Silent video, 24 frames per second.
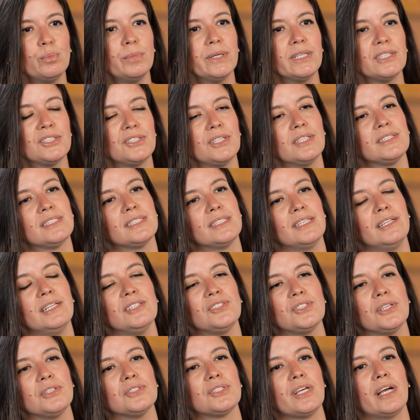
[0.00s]
bu bakış
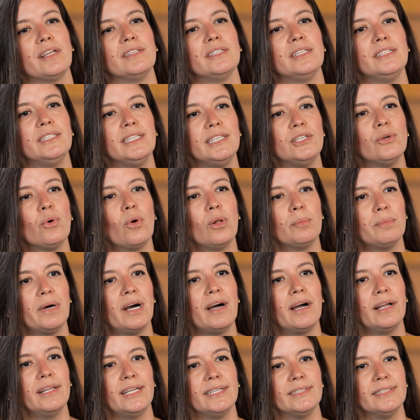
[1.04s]
açısıyla çalışanların iyi
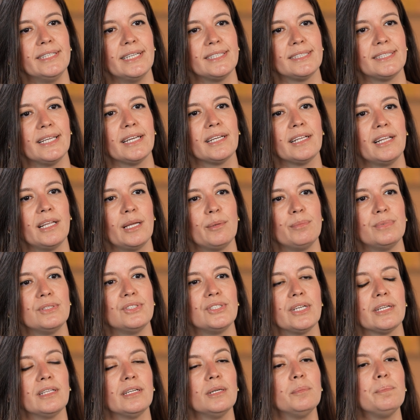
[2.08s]
olma hallerini
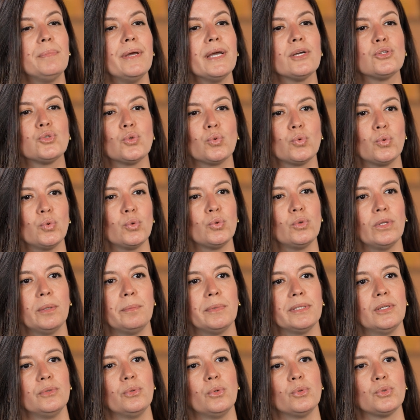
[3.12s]
destekleyebilecekleri pek çok
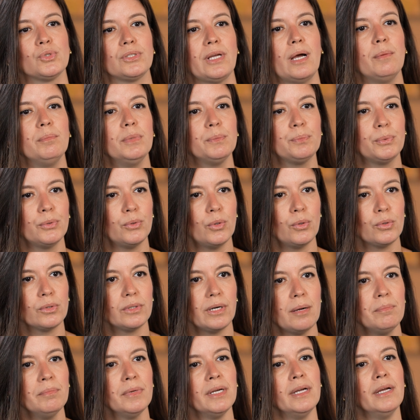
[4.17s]
uygulamadan oluşan bir
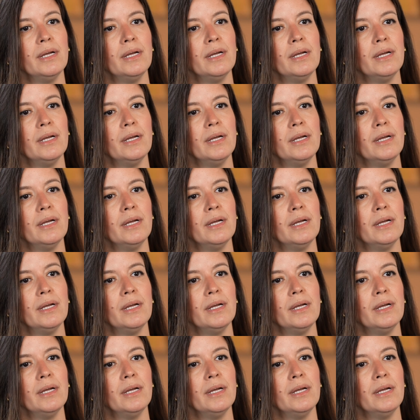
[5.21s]
program.